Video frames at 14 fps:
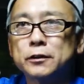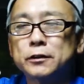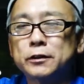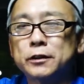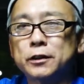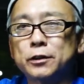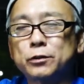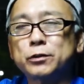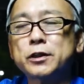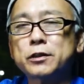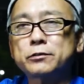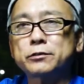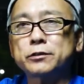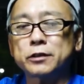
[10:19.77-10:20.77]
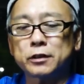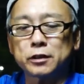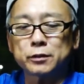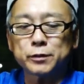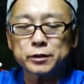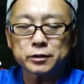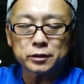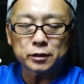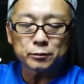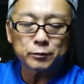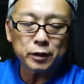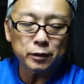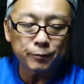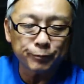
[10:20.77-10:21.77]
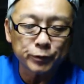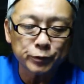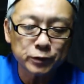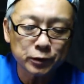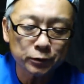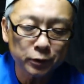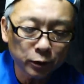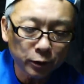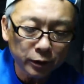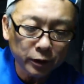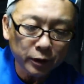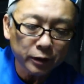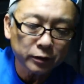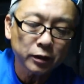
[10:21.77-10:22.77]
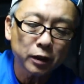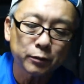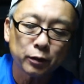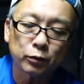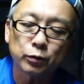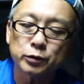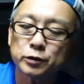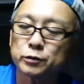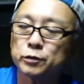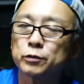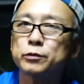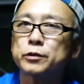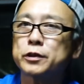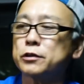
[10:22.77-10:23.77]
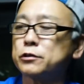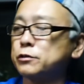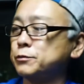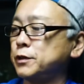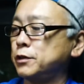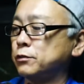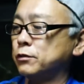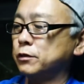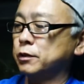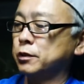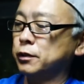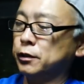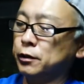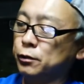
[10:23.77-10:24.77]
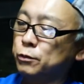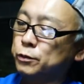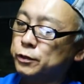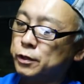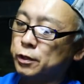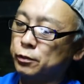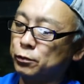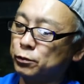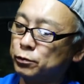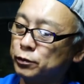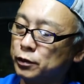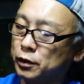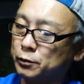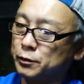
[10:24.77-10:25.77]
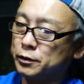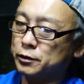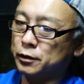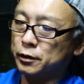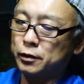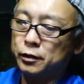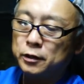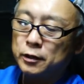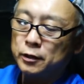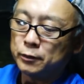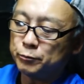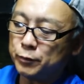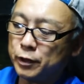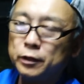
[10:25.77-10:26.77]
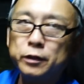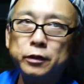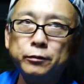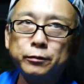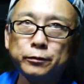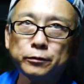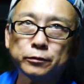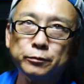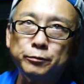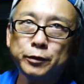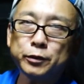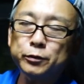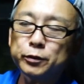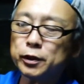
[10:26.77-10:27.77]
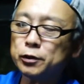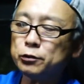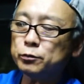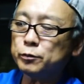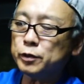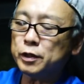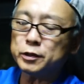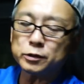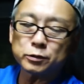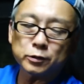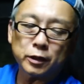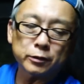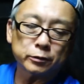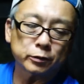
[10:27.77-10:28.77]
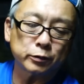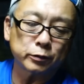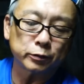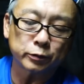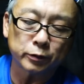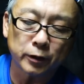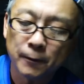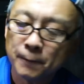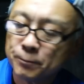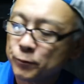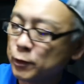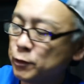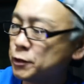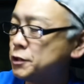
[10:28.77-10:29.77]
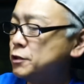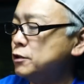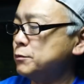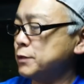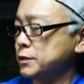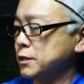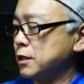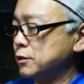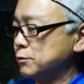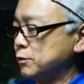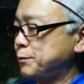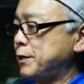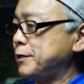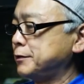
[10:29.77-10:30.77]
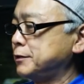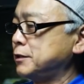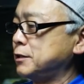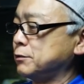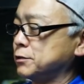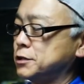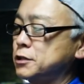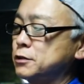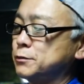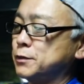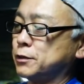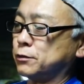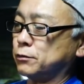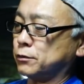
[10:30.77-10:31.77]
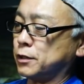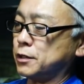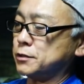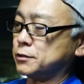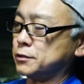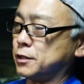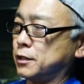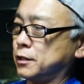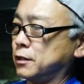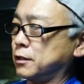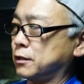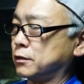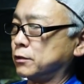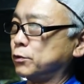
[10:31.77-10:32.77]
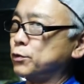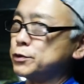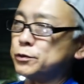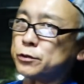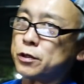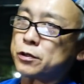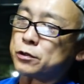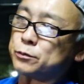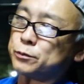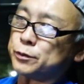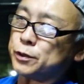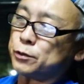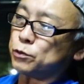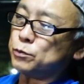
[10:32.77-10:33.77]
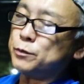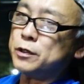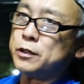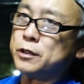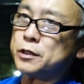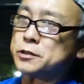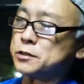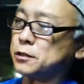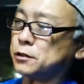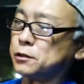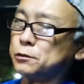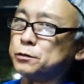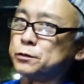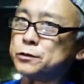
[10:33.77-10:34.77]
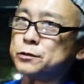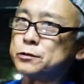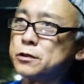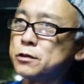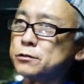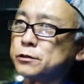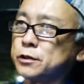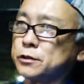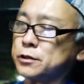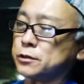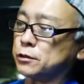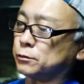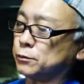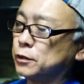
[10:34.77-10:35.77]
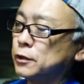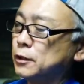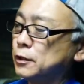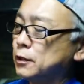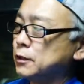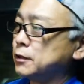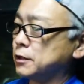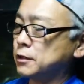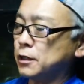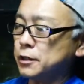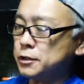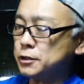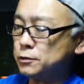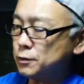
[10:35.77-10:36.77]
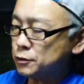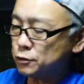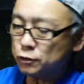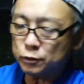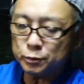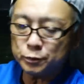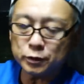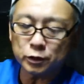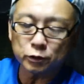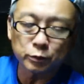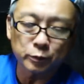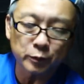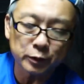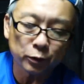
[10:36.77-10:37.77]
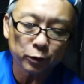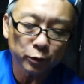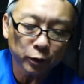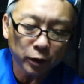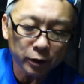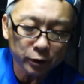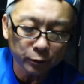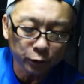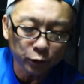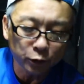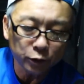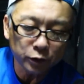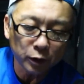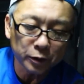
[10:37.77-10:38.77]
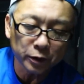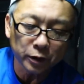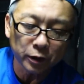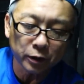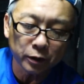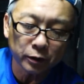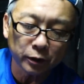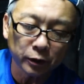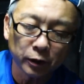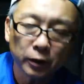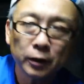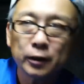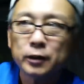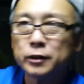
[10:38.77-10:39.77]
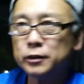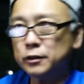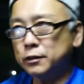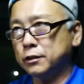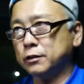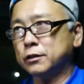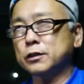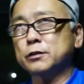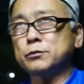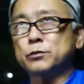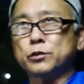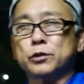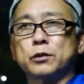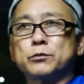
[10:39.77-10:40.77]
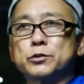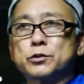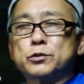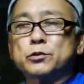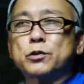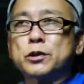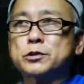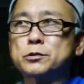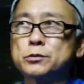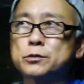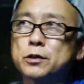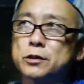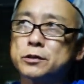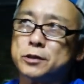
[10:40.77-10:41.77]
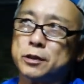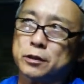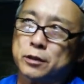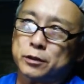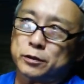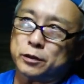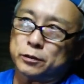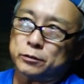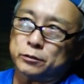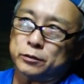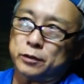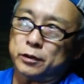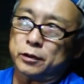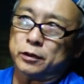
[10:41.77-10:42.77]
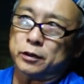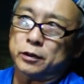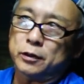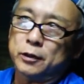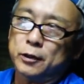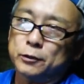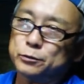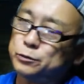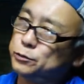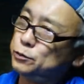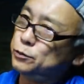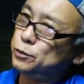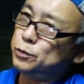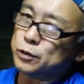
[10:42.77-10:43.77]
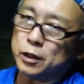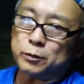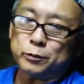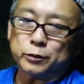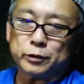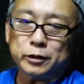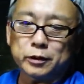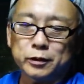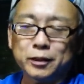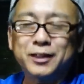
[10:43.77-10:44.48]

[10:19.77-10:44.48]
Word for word: え500になりますし、まあ、普通に撮りたかったら、まあ、こっちの 400mm の、え5.6なりますかね。まあ、AF、ミノルダ用もね、一応あるということで、これシグマ、サードパーティーのシグマのレンズで、えー、当時の価格もね、6万8000円という普及価格なんですけども、えー、画質は十分だと思います。ここからでも撮ってみなきゃいけないな。えー、ただもうね、息子が中学生になってるんで、運動会もね